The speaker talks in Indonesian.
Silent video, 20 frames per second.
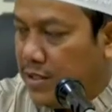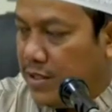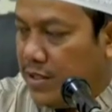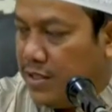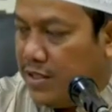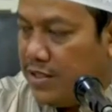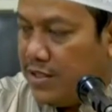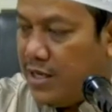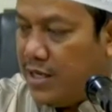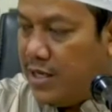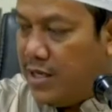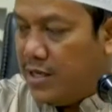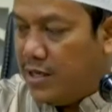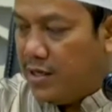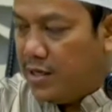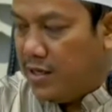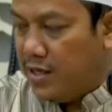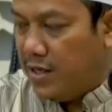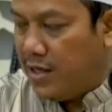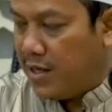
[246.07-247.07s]

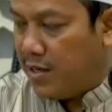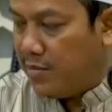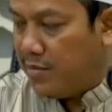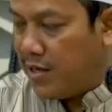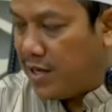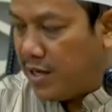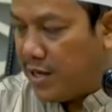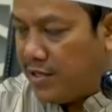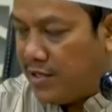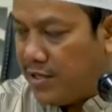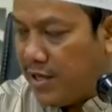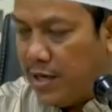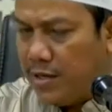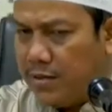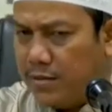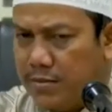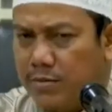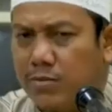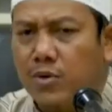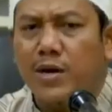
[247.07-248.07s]
Istri ingin bekerja,
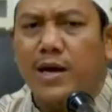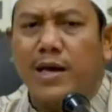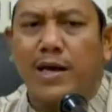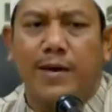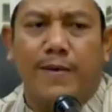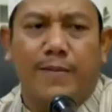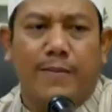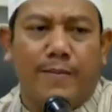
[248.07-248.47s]
boleh.